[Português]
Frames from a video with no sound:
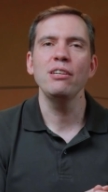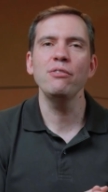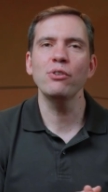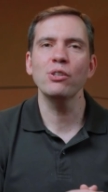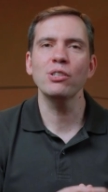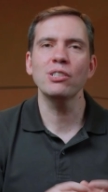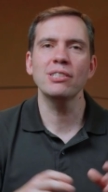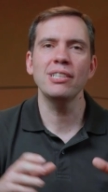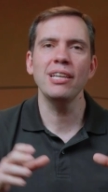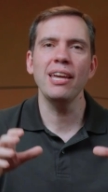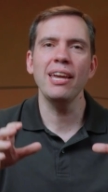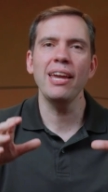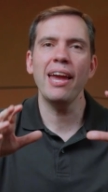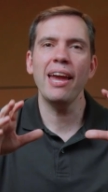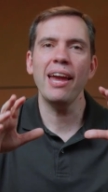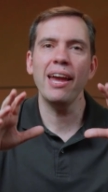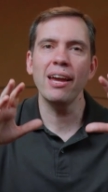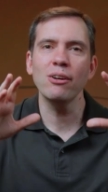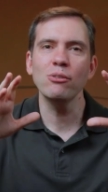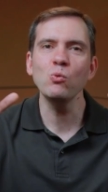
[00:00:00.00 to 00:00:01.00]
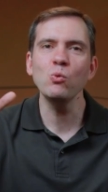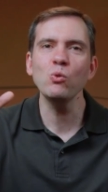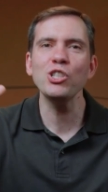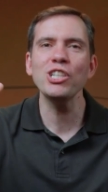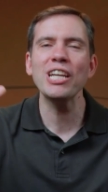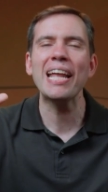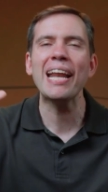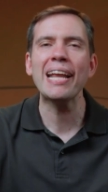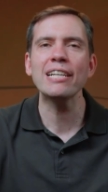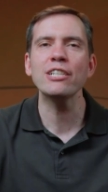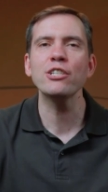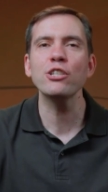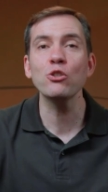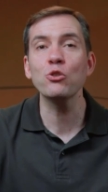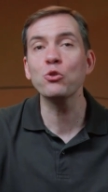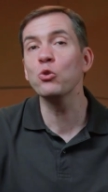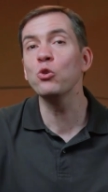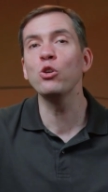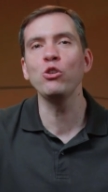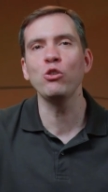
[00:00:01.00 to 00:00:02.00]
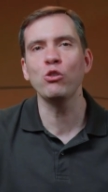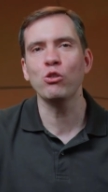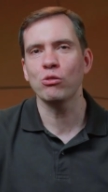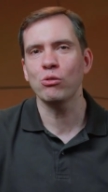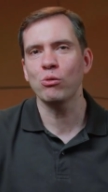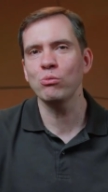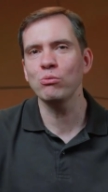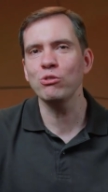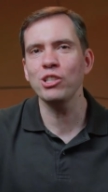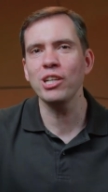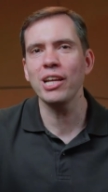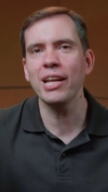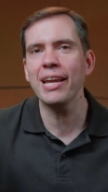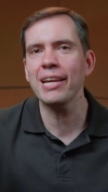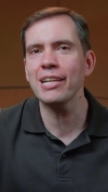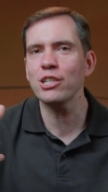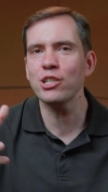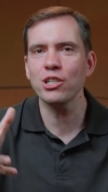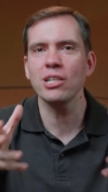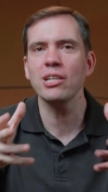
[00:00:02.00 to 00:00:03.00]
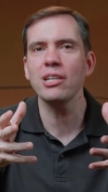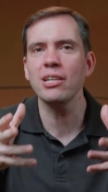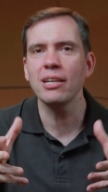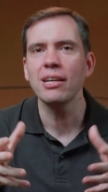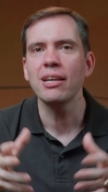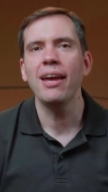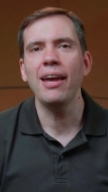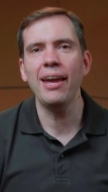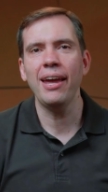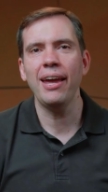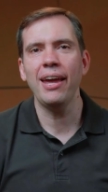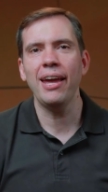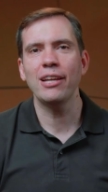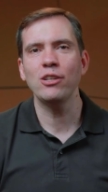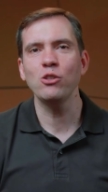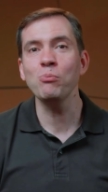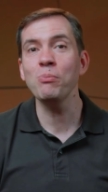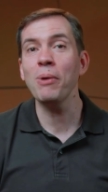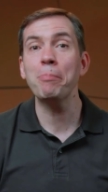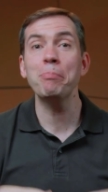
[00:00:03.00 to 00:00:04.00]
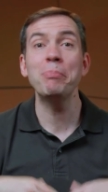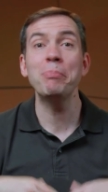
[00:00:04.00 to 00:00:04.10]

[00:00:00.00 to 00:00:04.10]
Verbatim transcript: e você é um gerente júnior, ou um gerente é, numa